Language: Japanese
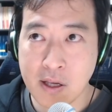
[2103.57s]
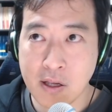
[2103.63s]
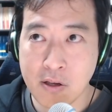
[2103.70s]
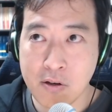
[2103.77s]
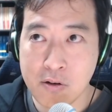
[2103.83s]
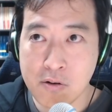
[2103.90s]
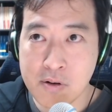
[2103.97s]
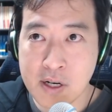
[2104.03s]

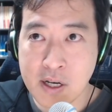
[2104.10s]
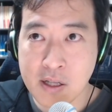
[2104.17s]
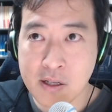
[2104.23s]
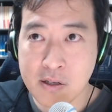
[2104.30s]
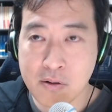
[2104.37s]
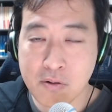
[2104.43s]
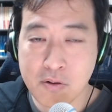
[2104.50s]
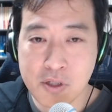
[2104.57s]
球を上げ
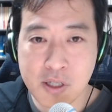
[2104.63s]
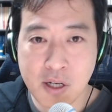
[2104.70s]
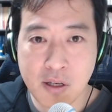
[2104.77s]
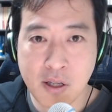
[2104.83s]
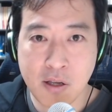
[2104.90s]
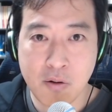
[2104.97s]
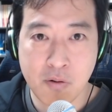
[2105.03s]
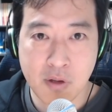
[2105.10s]
てその下に
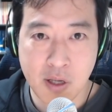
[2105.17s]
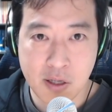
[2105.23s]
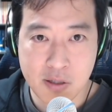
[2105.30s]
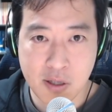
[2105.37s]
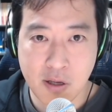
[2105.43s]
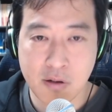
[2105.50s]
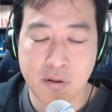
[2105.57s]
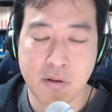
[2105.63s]
気温計
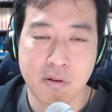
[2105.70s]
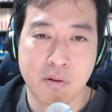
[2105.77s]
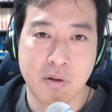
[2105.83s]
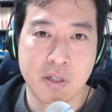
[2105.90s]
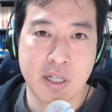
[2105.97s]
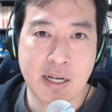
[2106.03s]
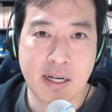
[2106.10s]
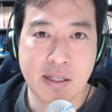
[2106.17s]
つけるっていうそ
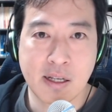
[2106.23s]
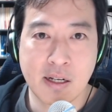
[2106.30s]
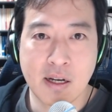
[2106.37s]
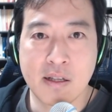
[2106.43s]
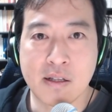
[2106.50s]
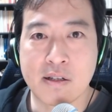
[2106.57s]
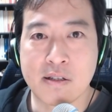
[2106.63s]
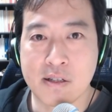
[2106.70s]
れしかやってな
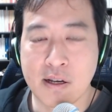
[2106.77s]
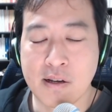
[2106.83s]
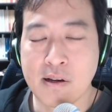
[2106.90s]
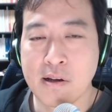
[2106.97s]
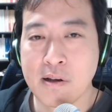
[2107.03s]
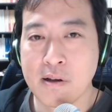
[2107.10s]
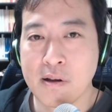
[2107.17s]
いんですね。